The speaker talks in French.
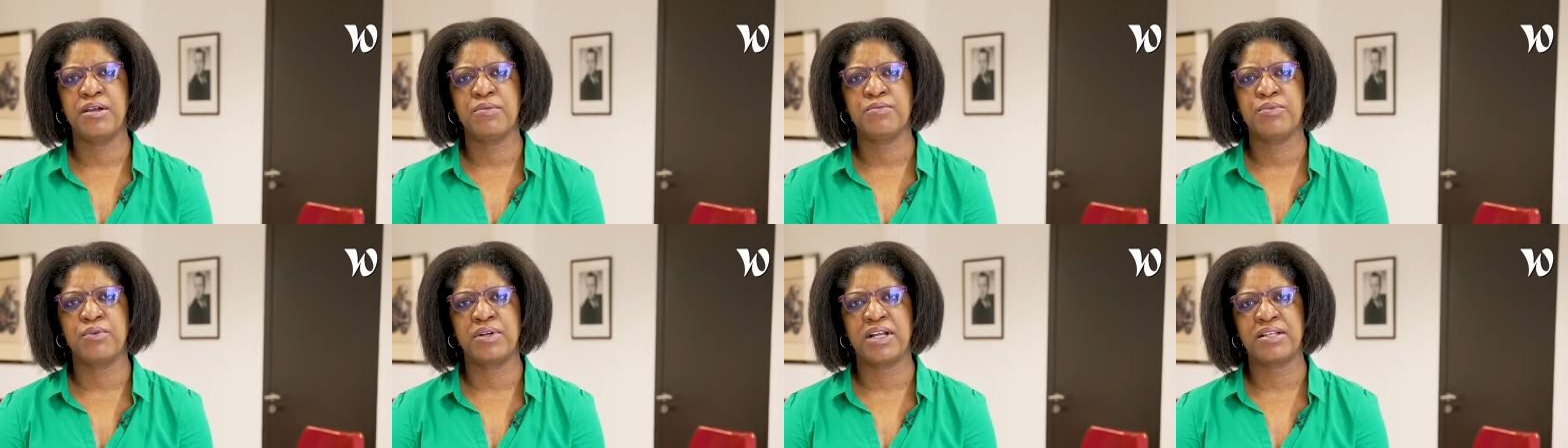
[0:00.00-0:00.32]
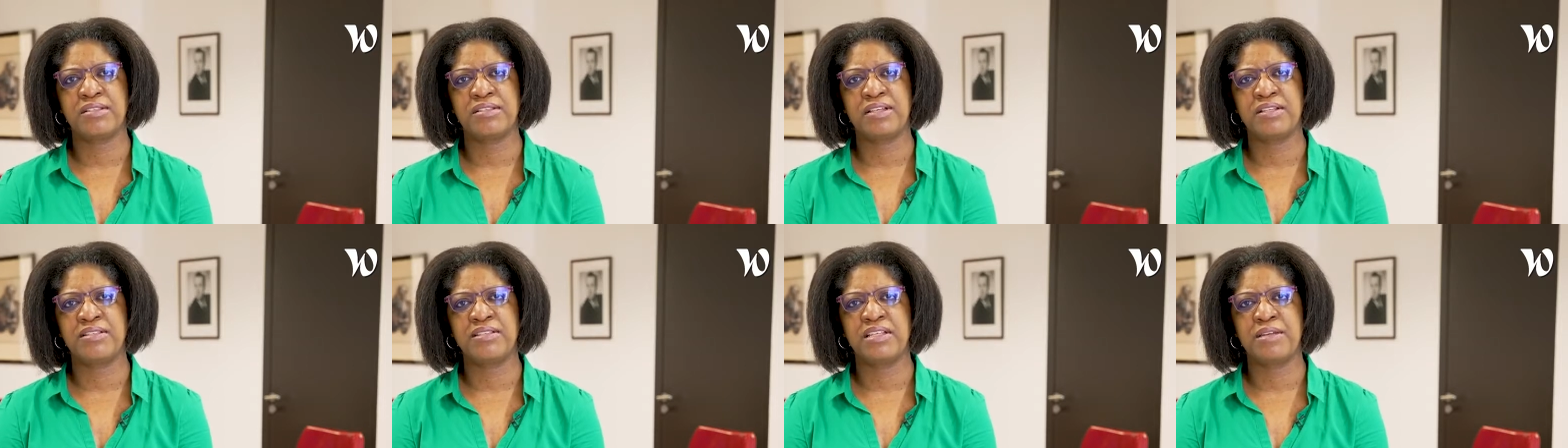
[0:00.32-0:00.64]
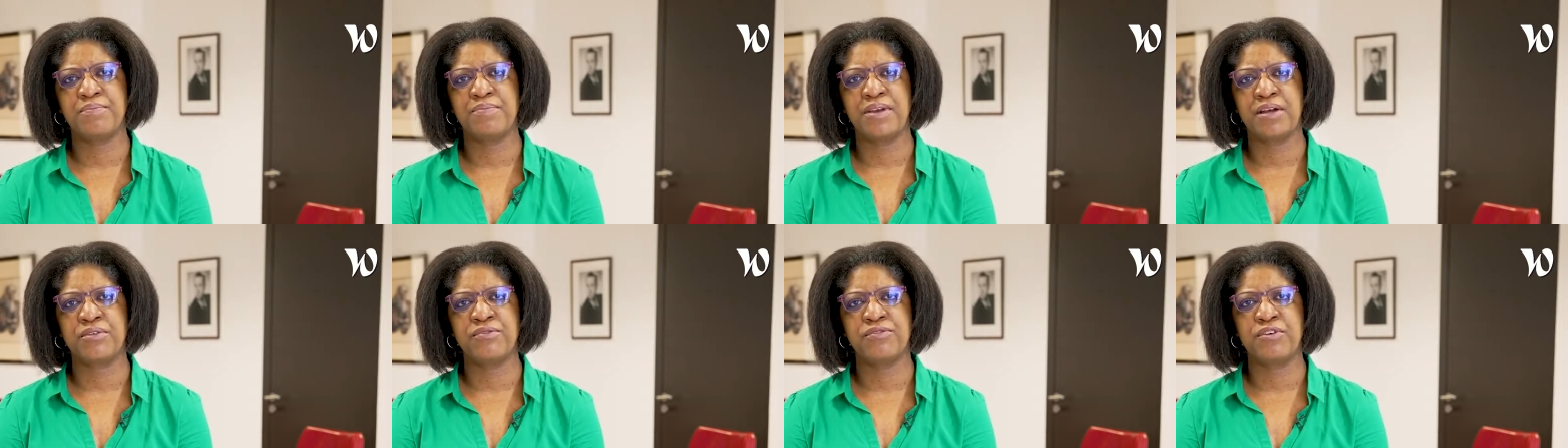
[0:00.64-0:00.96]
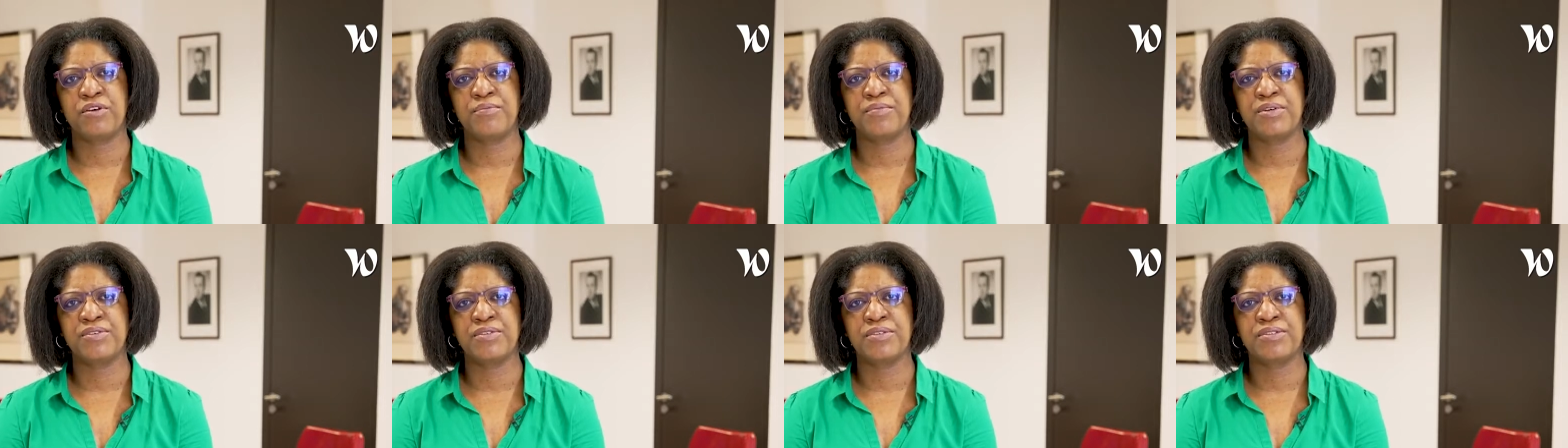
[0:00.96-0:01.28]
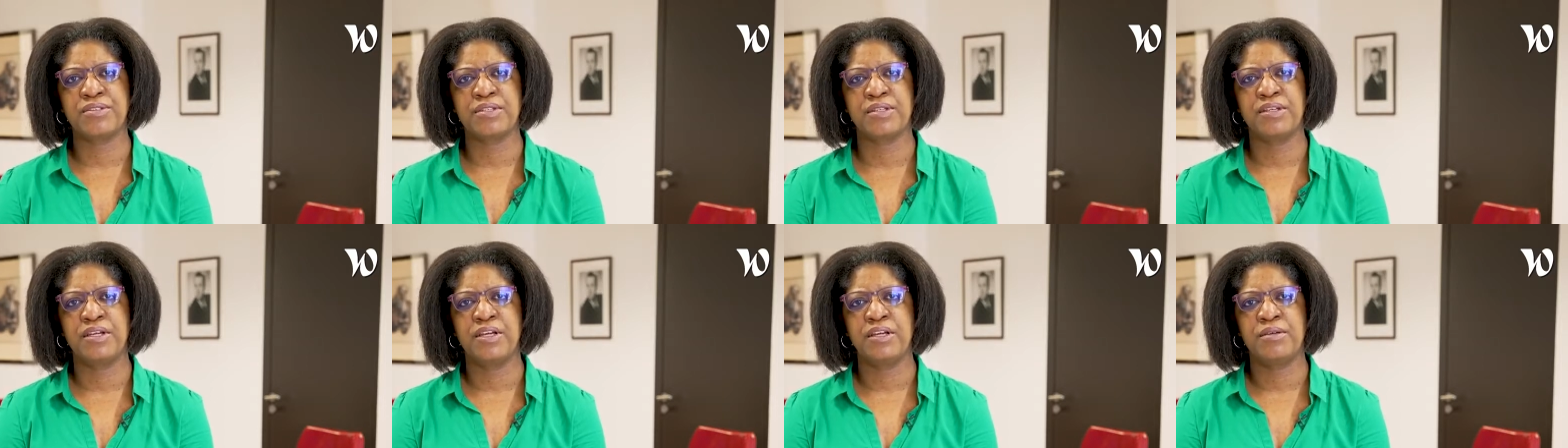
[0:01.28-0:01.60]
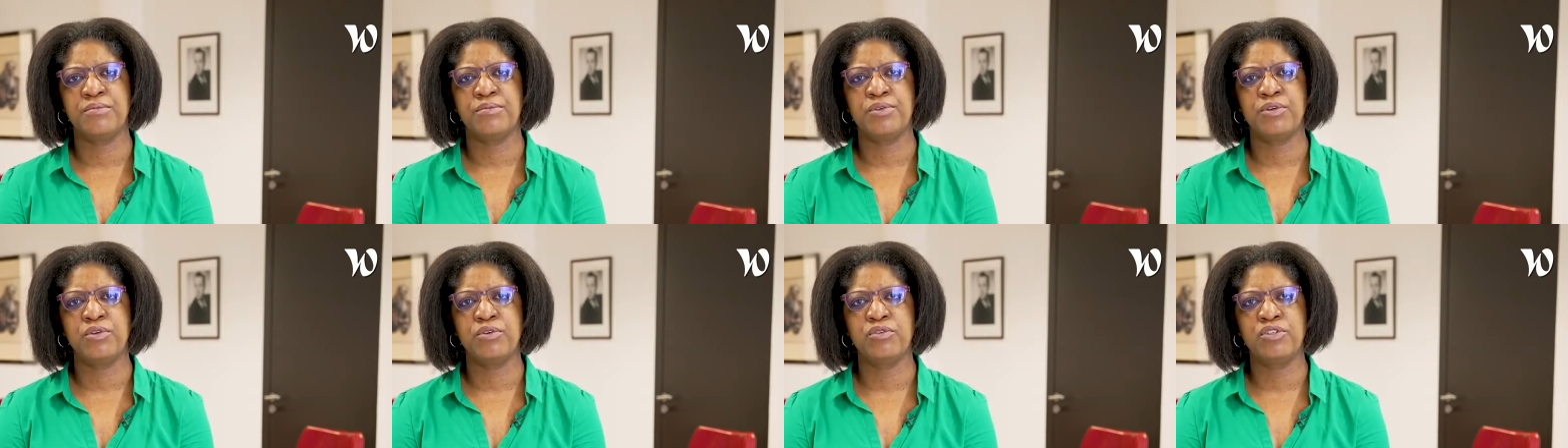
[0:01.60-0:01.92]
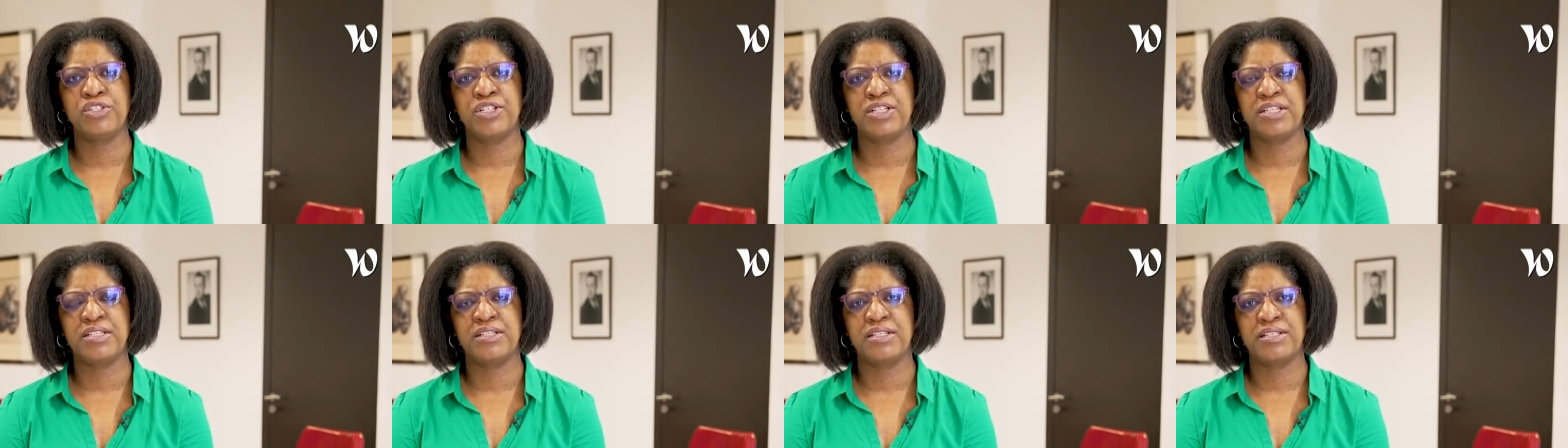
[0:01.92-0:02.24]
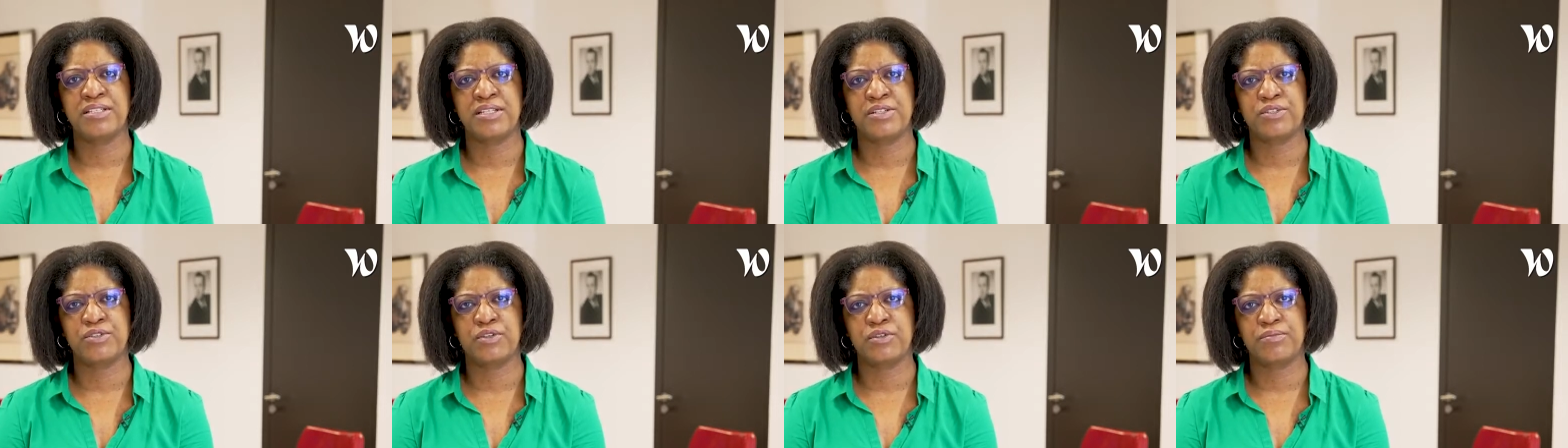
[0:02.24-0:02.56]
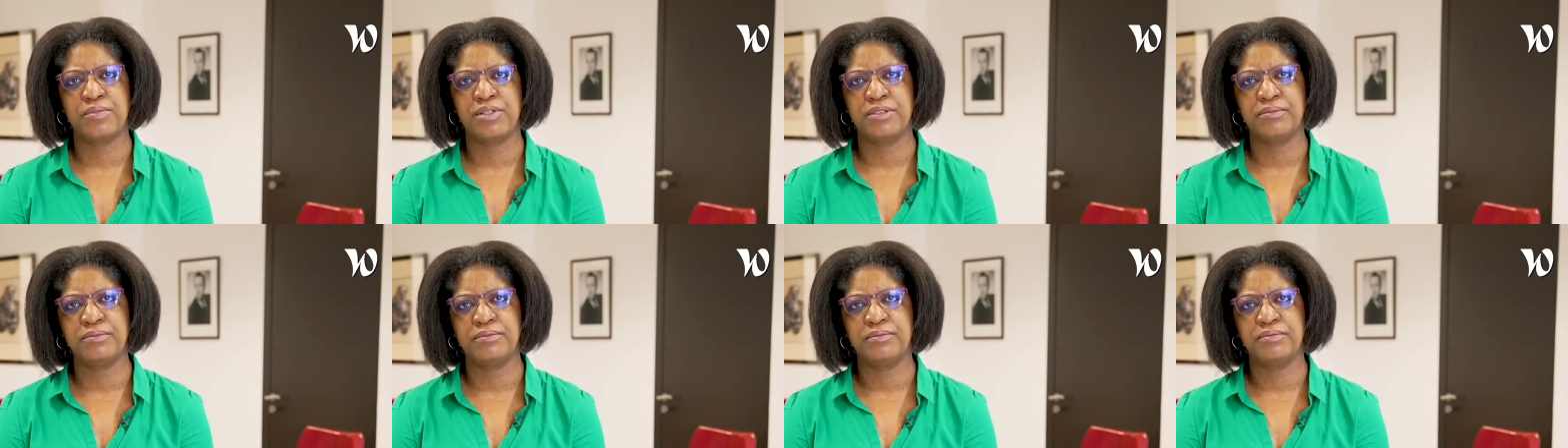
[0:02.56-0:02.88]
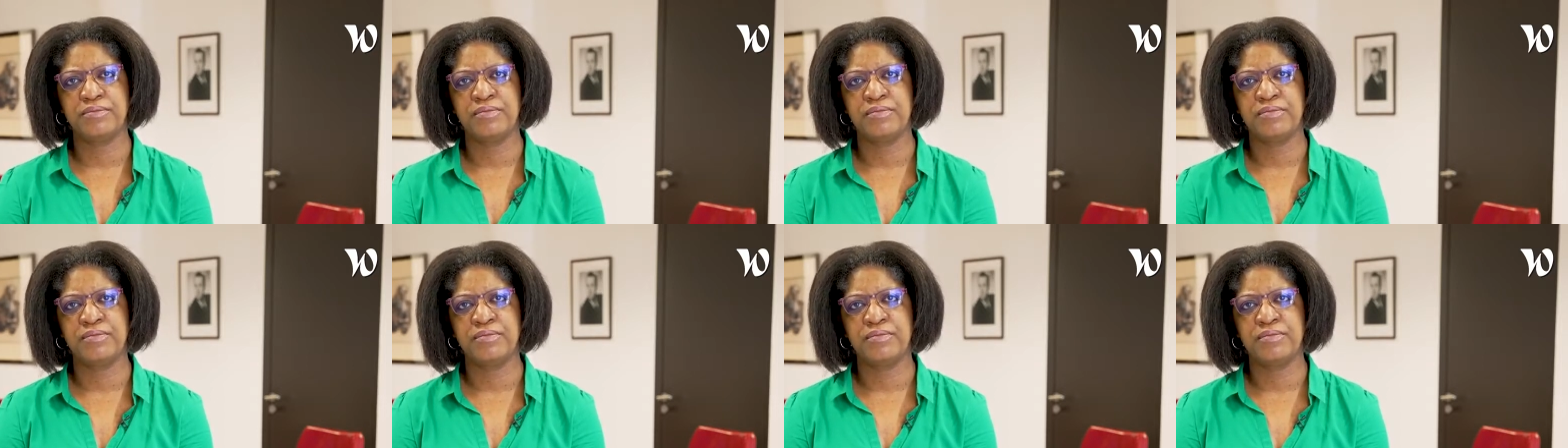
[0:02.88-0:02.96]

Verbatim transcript: pour l'atteinte des performances biologiques des instruments.